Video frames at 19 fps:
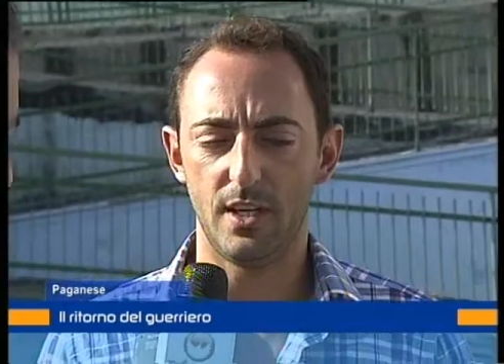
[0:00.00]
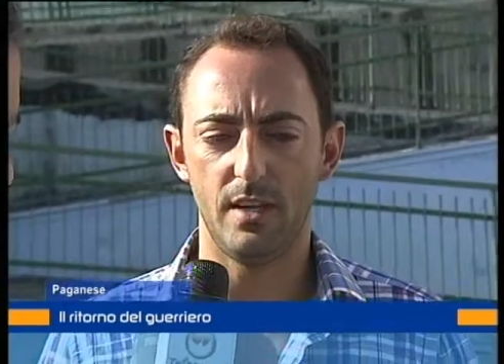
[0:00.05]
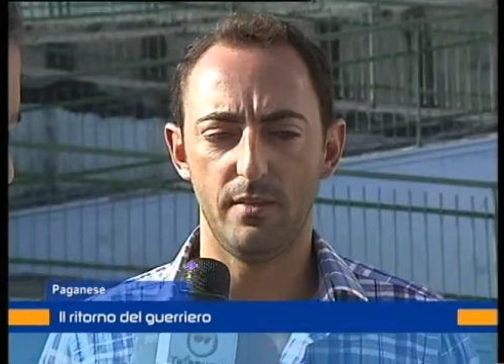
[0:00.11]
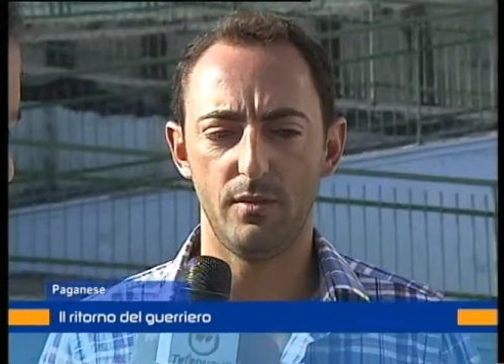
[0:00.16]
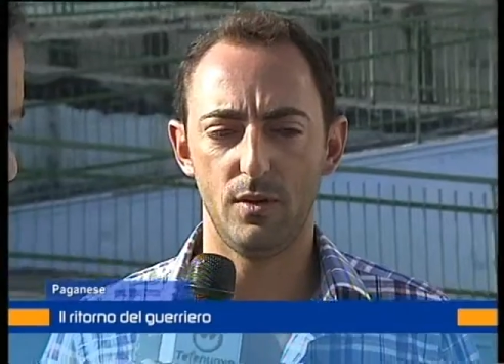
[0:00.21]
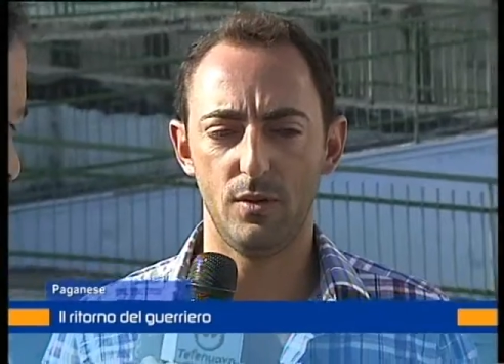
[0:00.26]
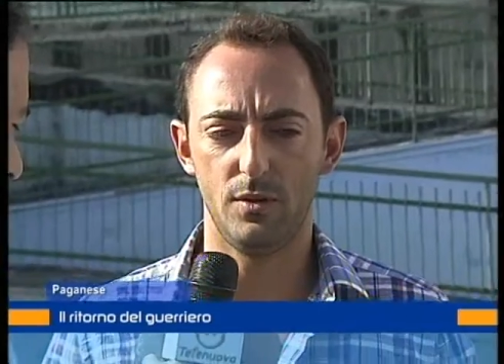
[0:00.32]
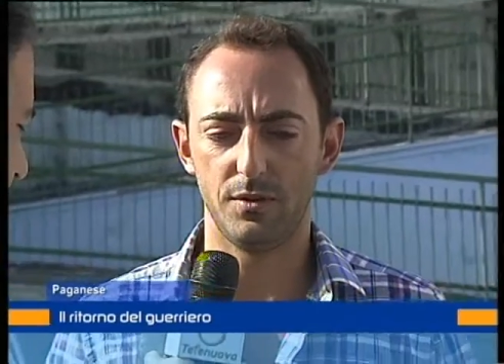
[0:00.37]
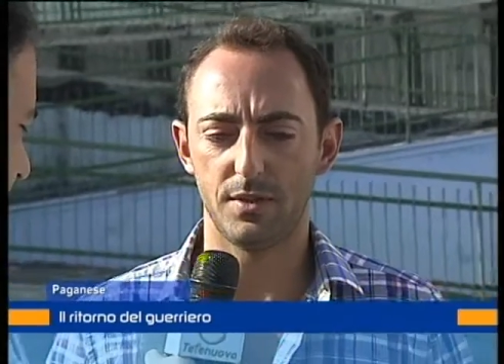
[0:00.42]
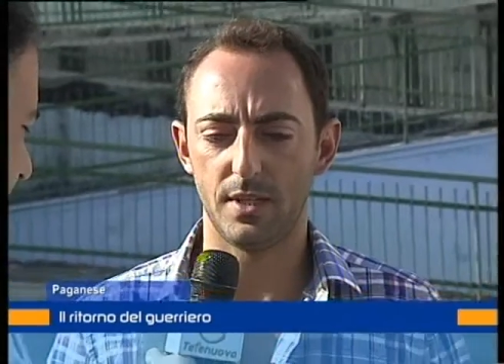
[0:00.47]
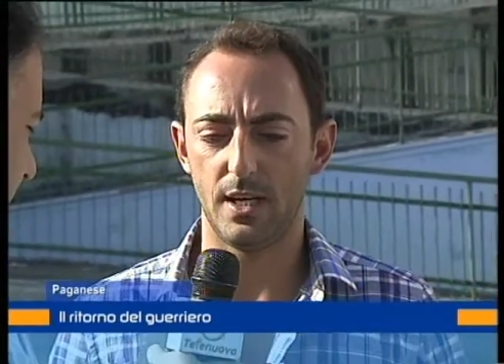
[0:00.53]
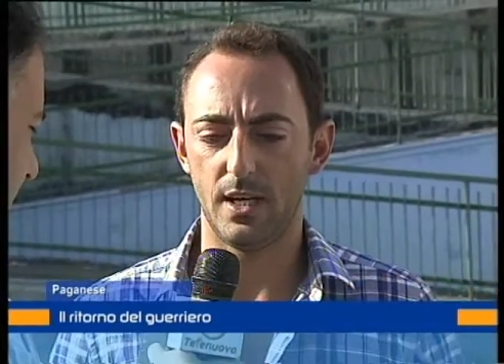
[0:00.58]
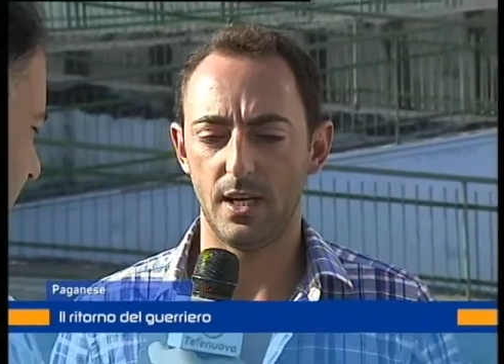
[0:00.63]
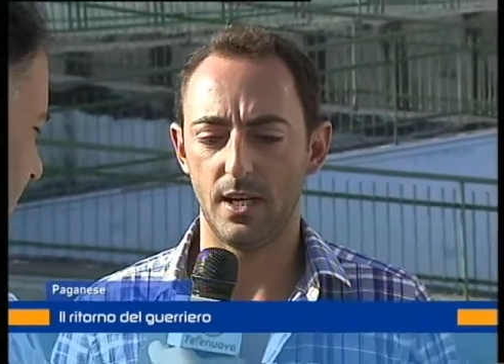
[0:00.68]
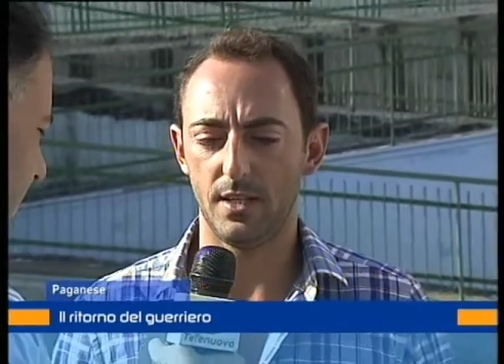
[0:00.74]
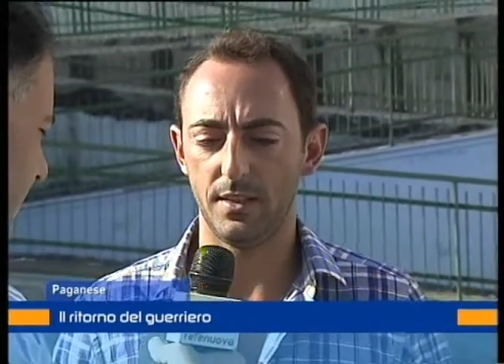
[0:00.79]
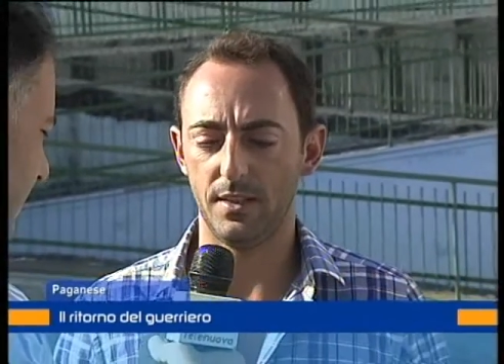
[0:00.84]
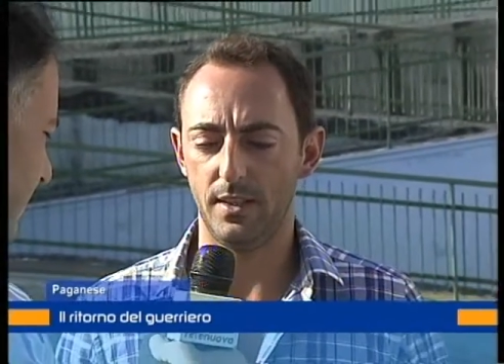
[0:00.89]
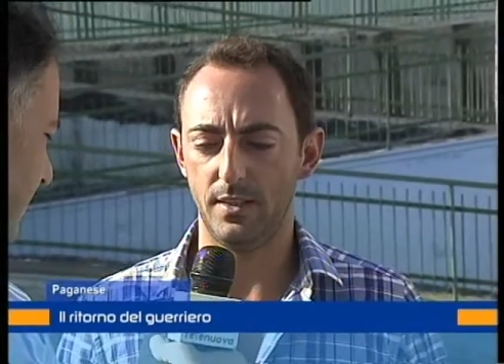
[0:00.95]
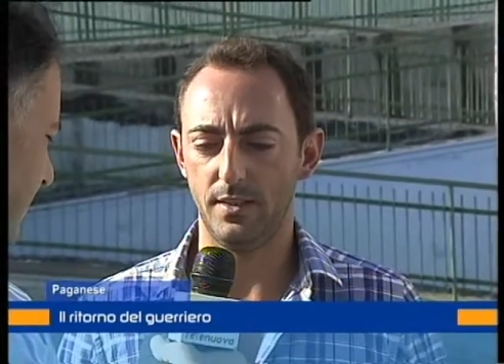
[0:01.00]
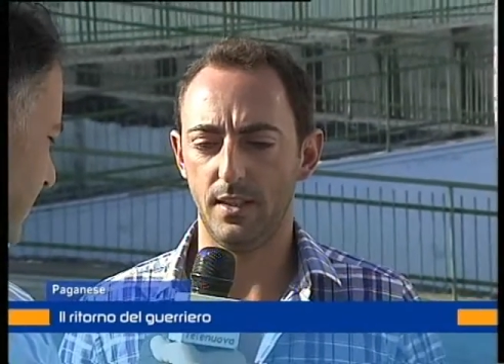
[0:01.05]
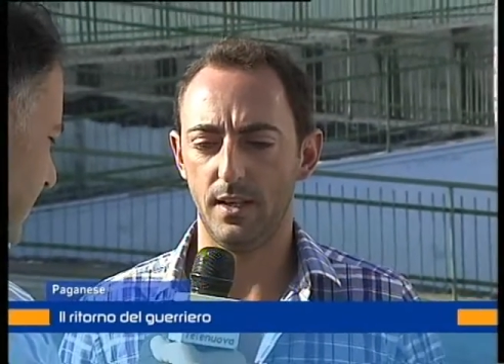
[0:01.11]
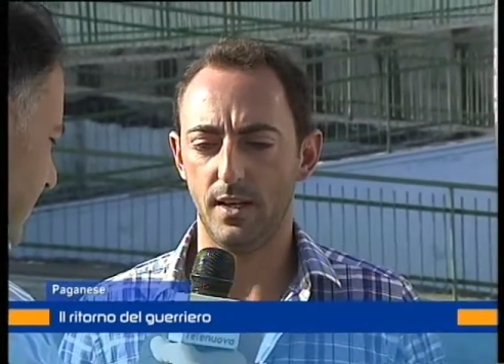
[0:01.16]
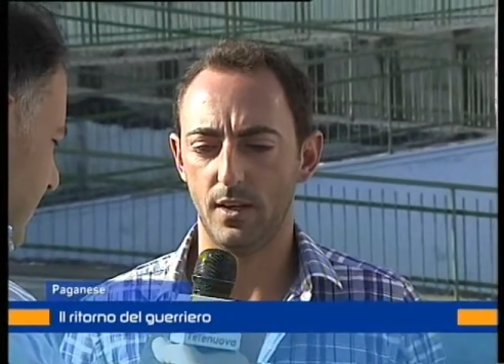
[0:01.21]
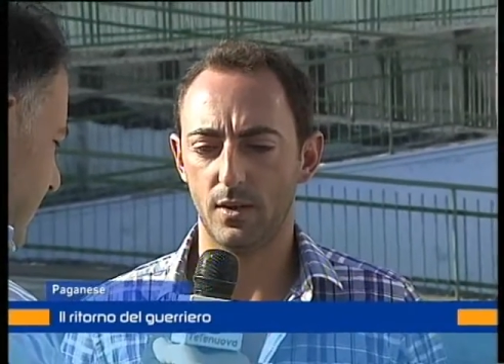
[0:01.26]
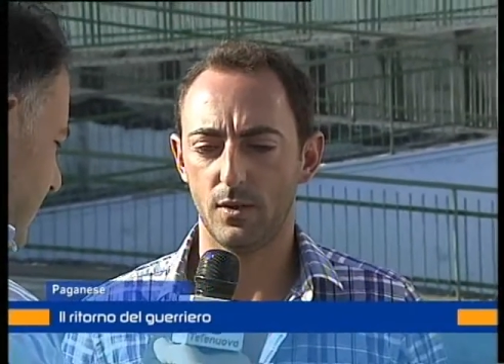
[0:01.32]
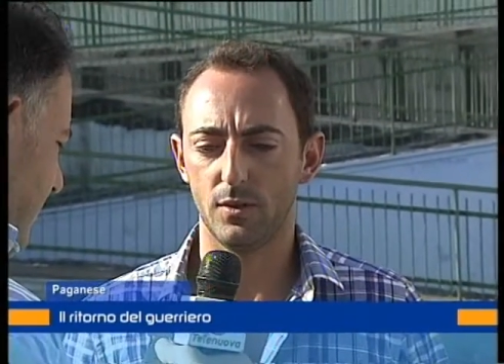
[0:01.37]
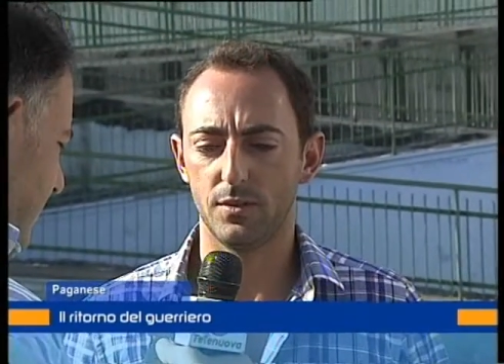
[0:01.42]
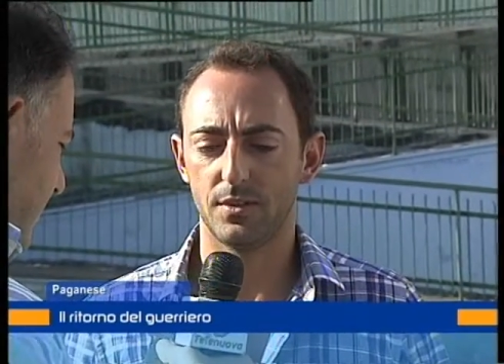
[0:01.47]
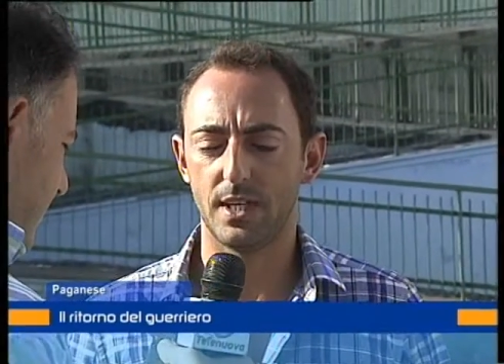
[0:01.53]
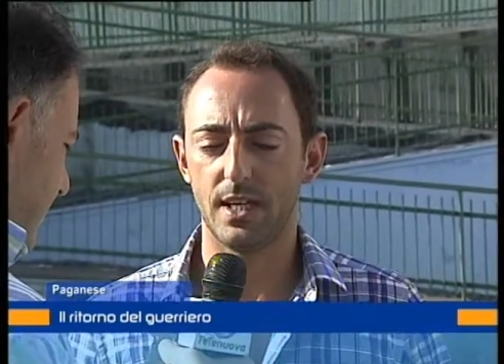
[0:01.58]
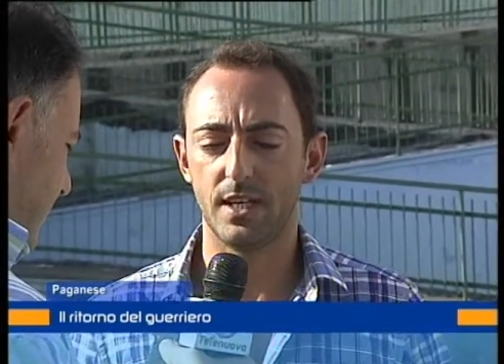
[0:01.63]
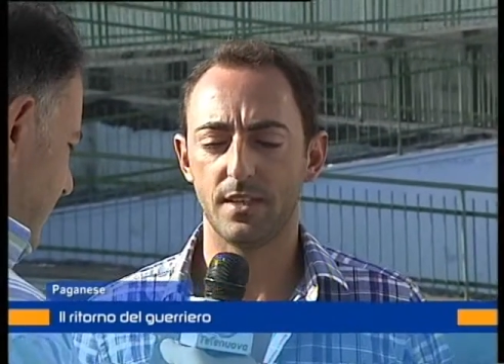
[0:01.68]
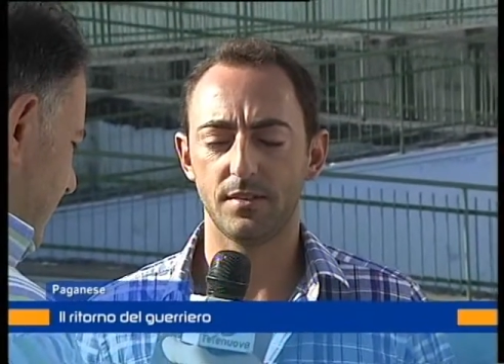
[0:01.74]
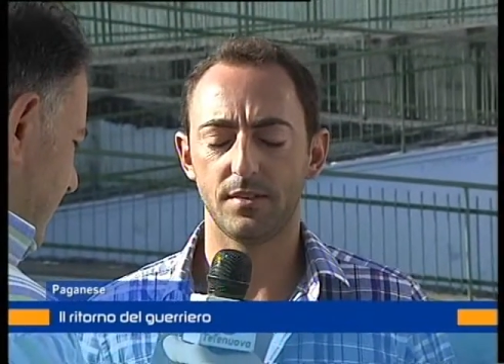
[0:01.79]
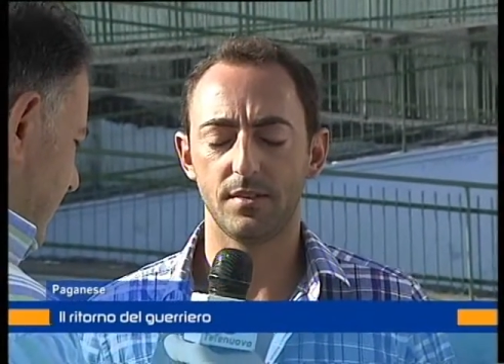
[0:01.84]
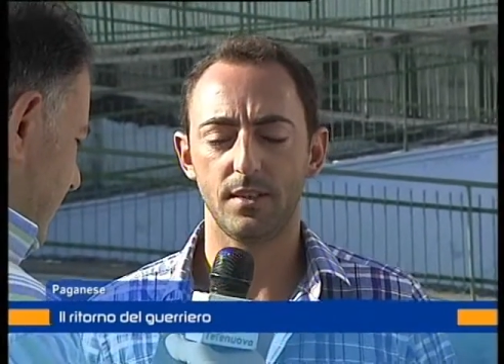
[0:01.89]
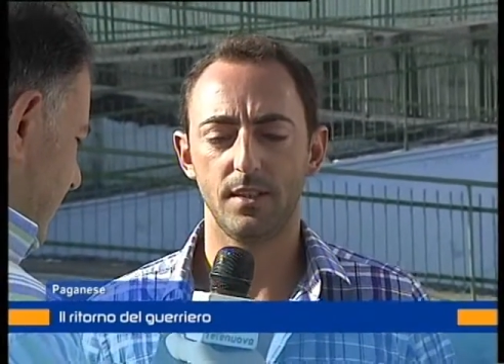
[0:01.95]
la volontà di, di
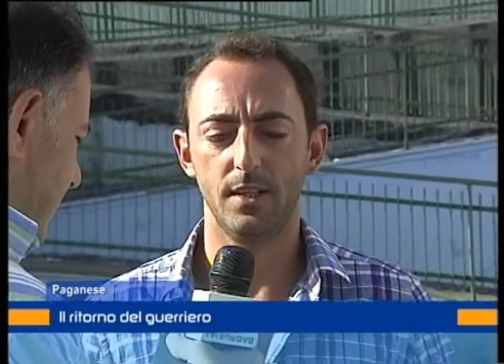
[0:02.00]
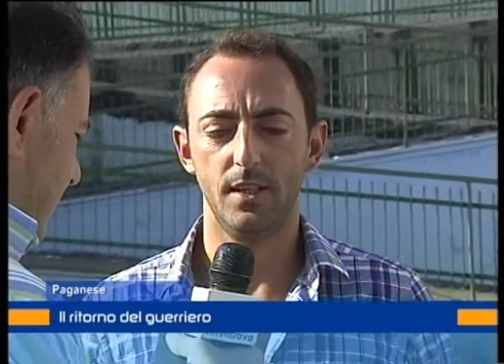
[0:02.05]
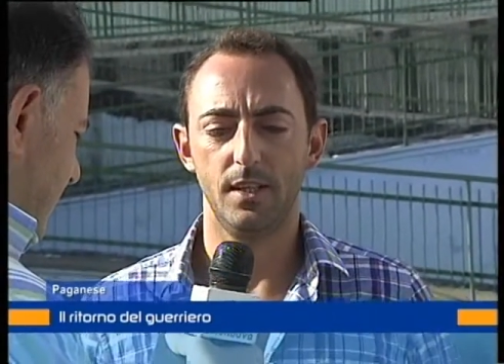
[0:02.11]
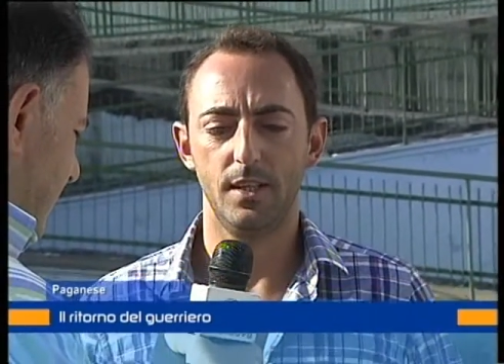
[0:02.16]
rincontrarsi,